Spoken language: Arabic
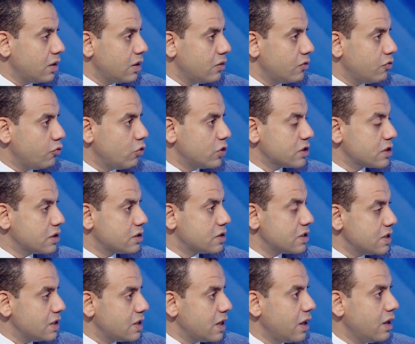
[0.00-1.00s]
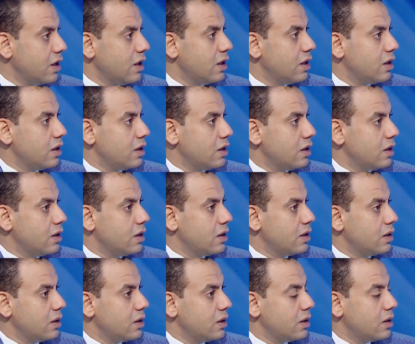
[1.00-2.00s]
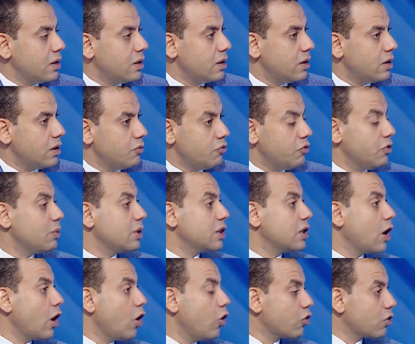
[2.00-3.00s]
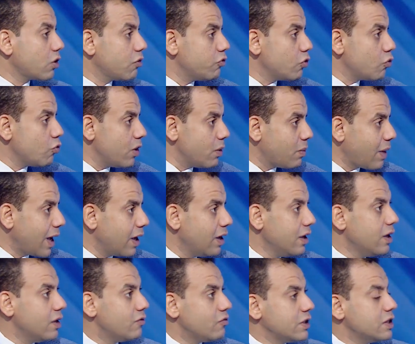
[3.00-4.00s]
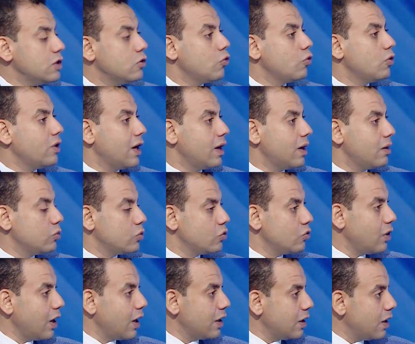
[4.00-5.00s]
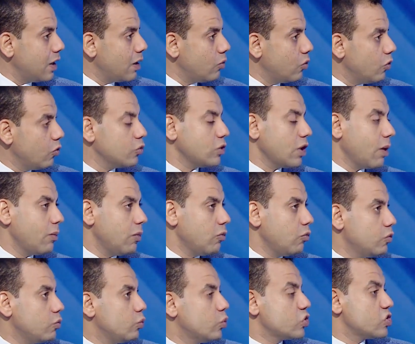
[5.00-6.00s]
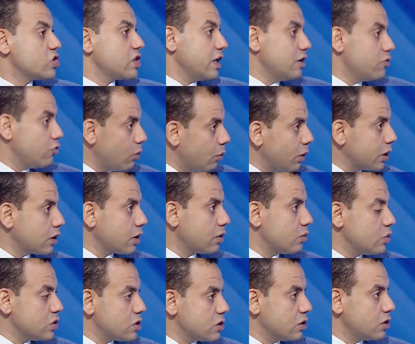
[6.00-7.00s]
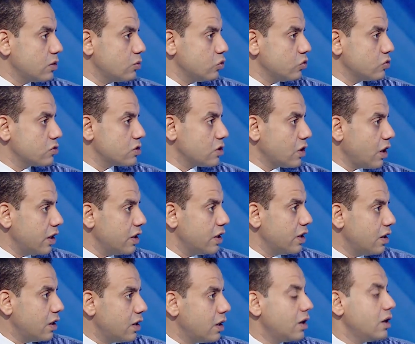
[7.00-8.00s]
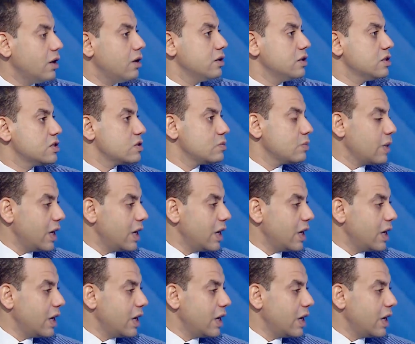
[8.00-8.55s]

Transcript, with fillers: في وسط سينا آه، آه، في منطقه حره في نويبع فدي كلها بنقول عليها وطب بورسعيد فيما مقترب من ست مدن صناعيه آه، وميناء